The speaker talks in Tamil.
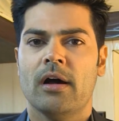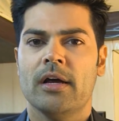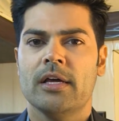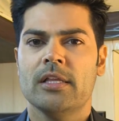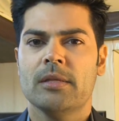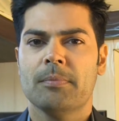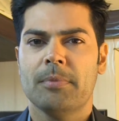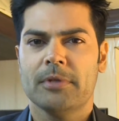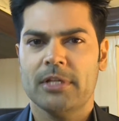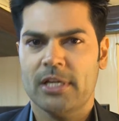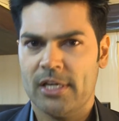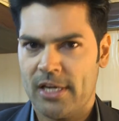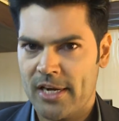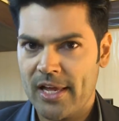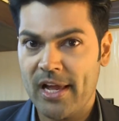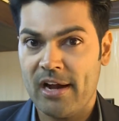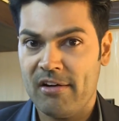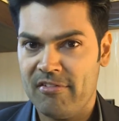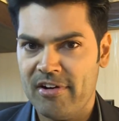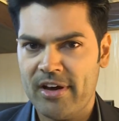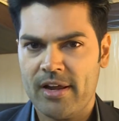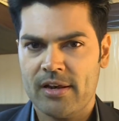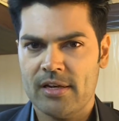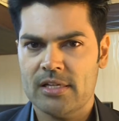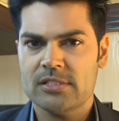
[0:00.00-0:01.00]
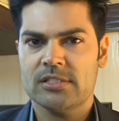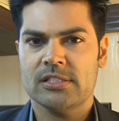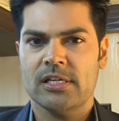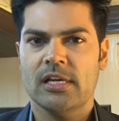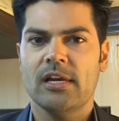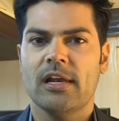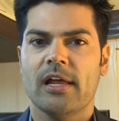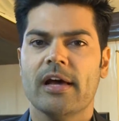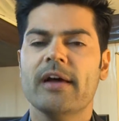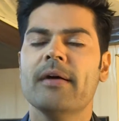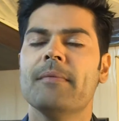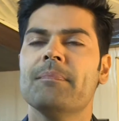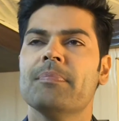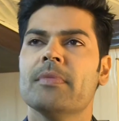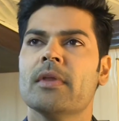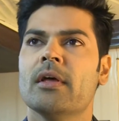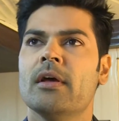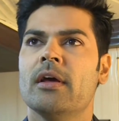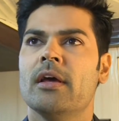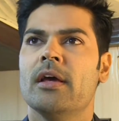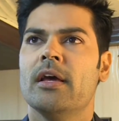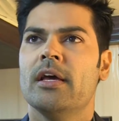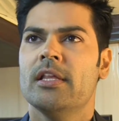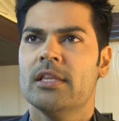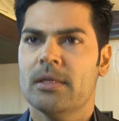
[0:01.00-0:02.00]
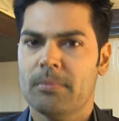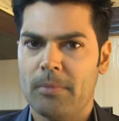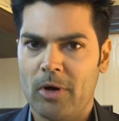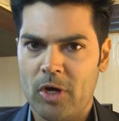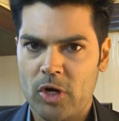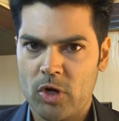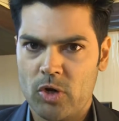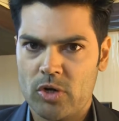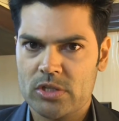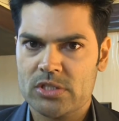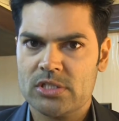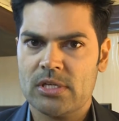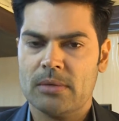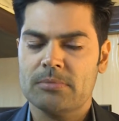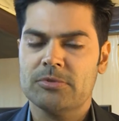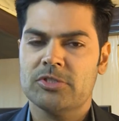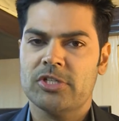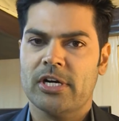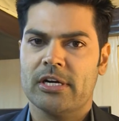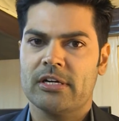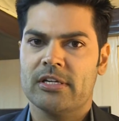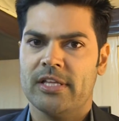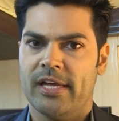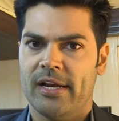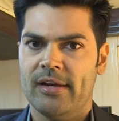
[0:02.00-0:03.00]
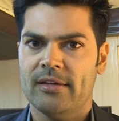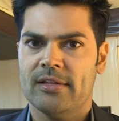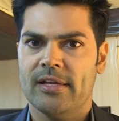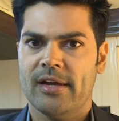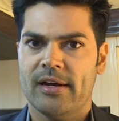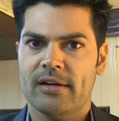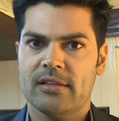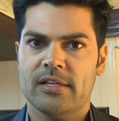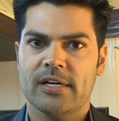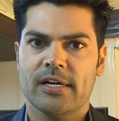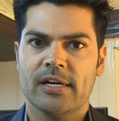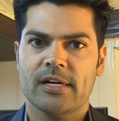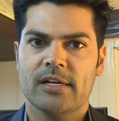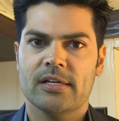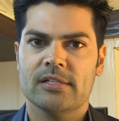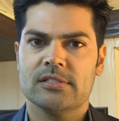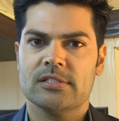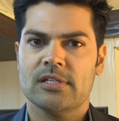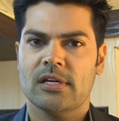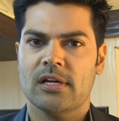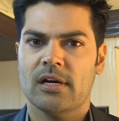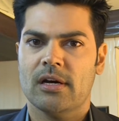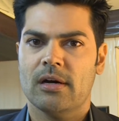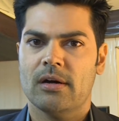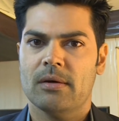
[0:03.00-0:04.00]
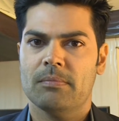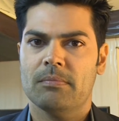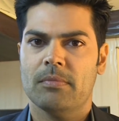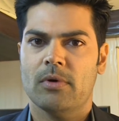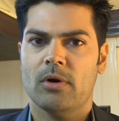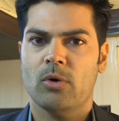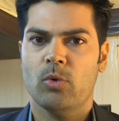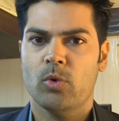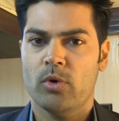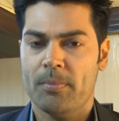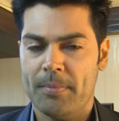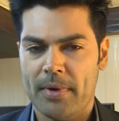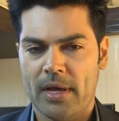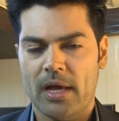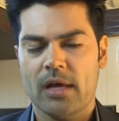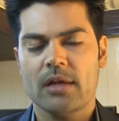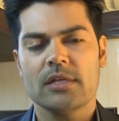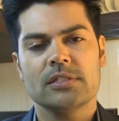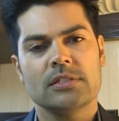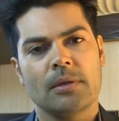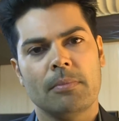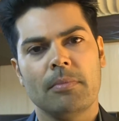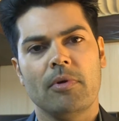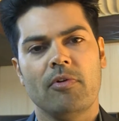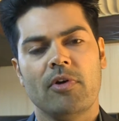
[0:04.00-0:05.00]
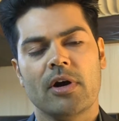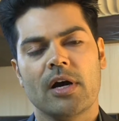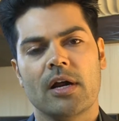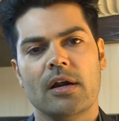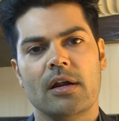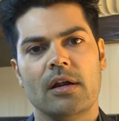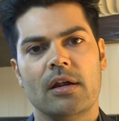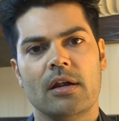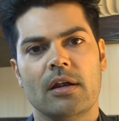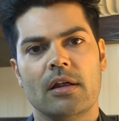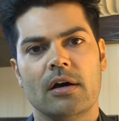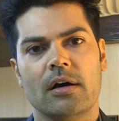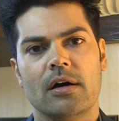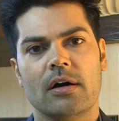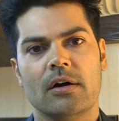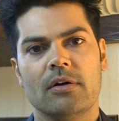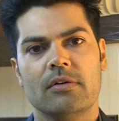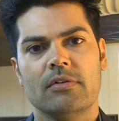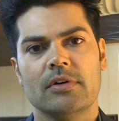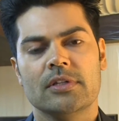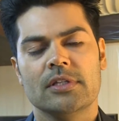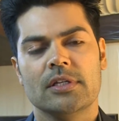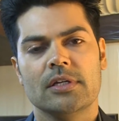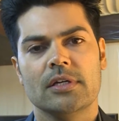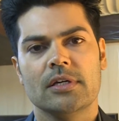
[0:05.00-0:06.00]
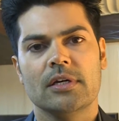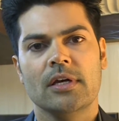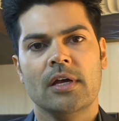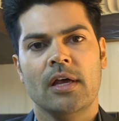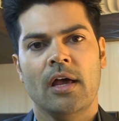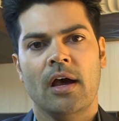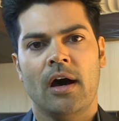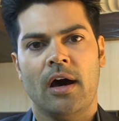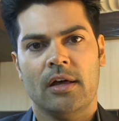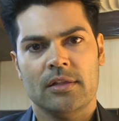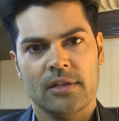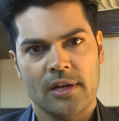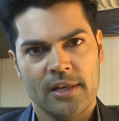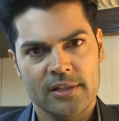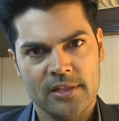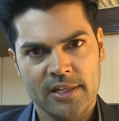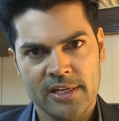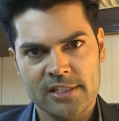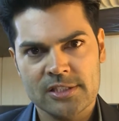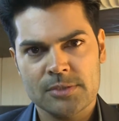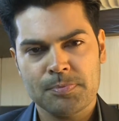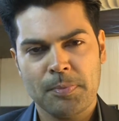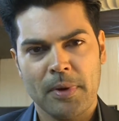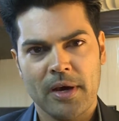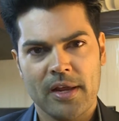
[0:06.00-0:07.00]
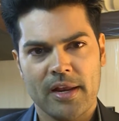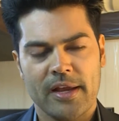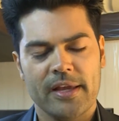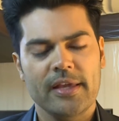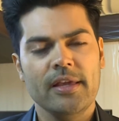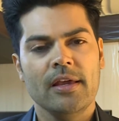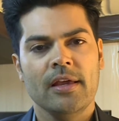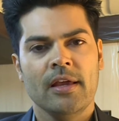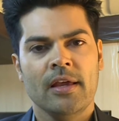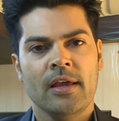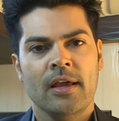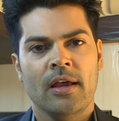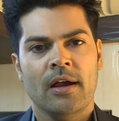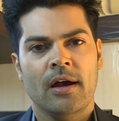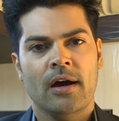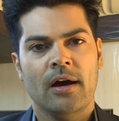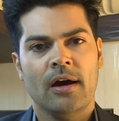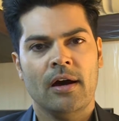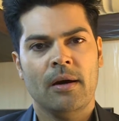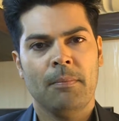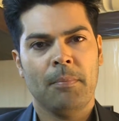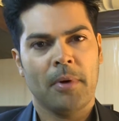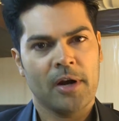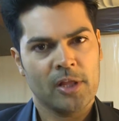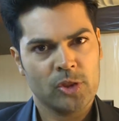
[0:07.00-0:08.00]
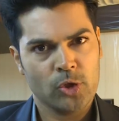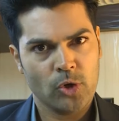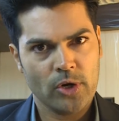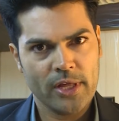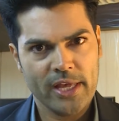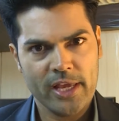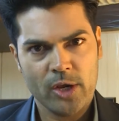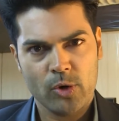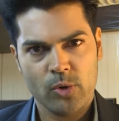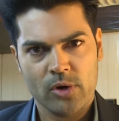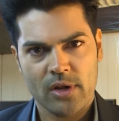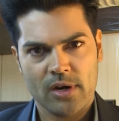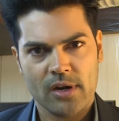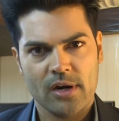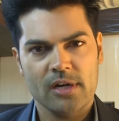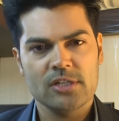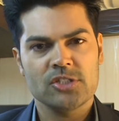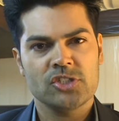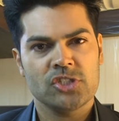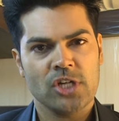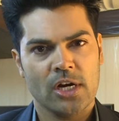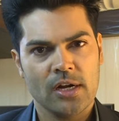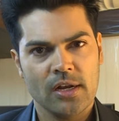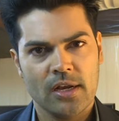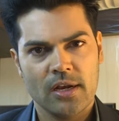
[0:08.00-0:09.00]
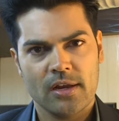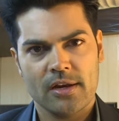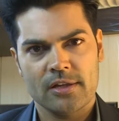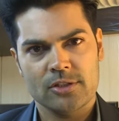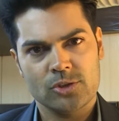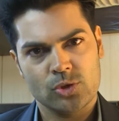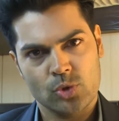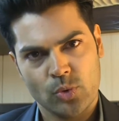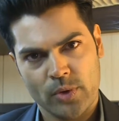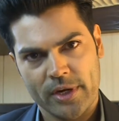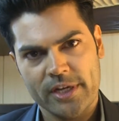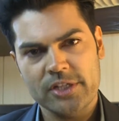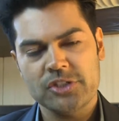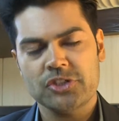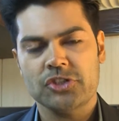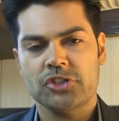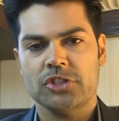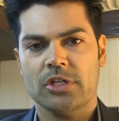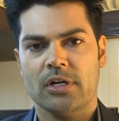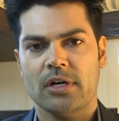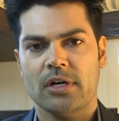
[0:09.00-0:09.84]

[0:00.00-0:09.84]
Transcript: இதை பற்றி நிறைய அவேர்னஸ் இல்லை இந்த மாதிரி ஒரு சப்ஜெக்ட் தேர்ந்து எடுத்துக்கிட்டு சில உண்மையான சம்பவங்கள் வந்து அதில் இந்த இன்ஸ்பயர் ஆகி படத்தோட இயக்குநர்கள் சங்கர் அண்ட் சுரேஷ்